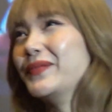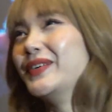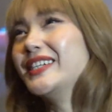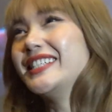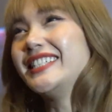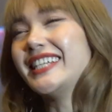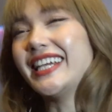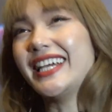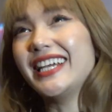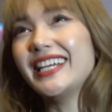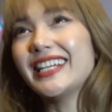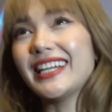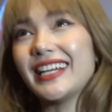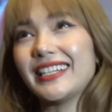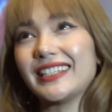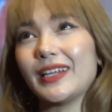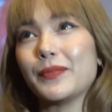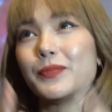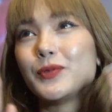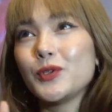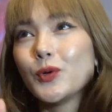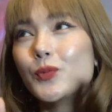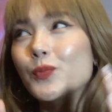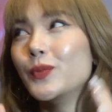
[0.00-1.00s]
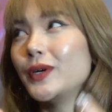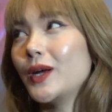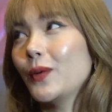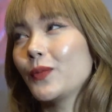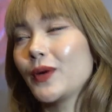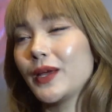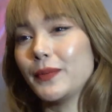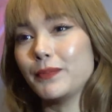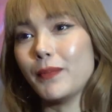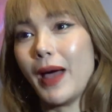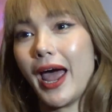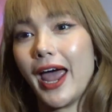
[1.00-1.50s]
mình chỉ là tập trung đọc
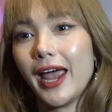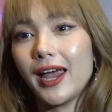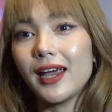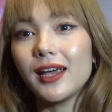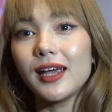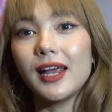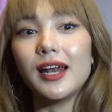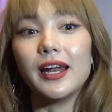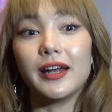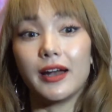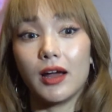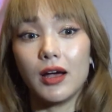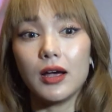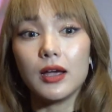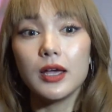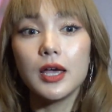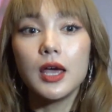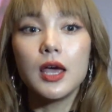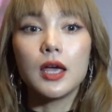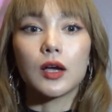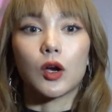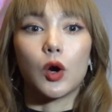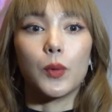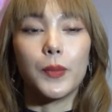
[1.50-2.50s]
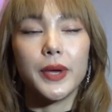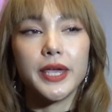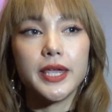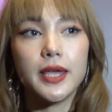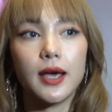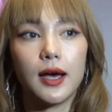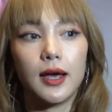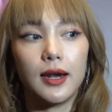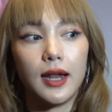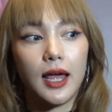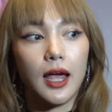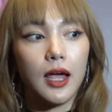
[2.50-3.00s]
kịch bản hay là đó còn bây
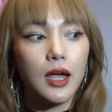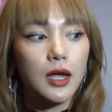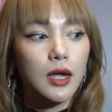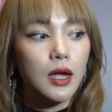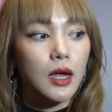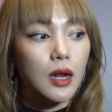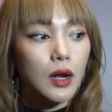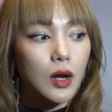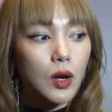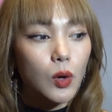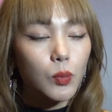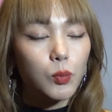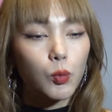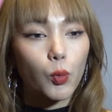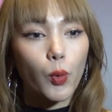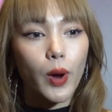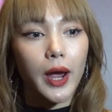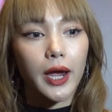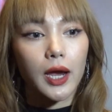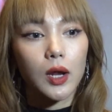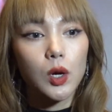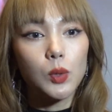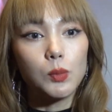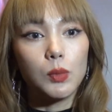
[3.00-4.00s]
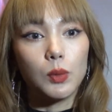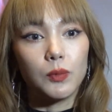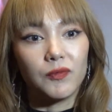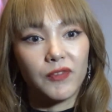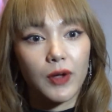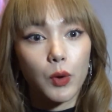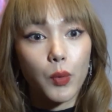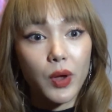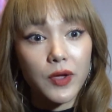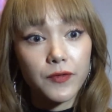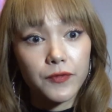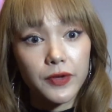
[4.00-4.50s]
giờ là lúc ngoài cái lúc mình
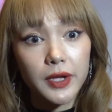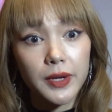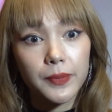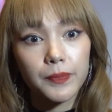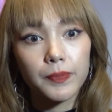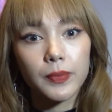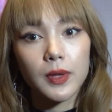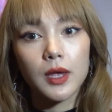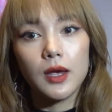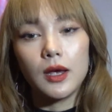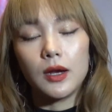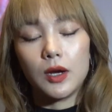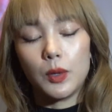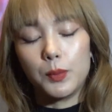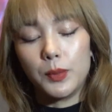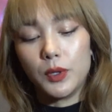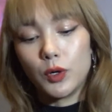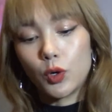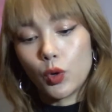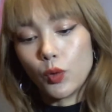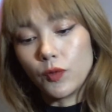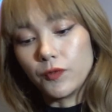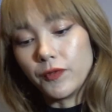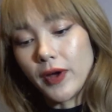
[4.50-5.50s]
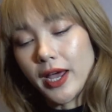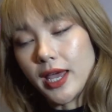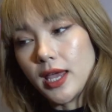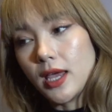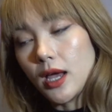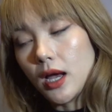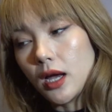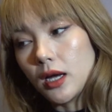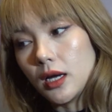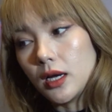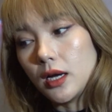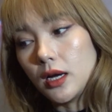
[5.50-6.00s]
phải quay phim rồi mình còn phải
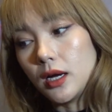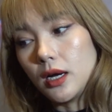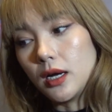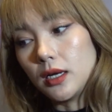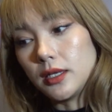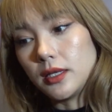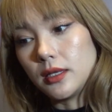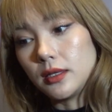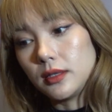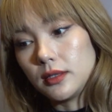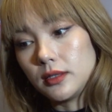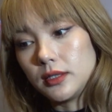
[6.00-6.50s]
uh,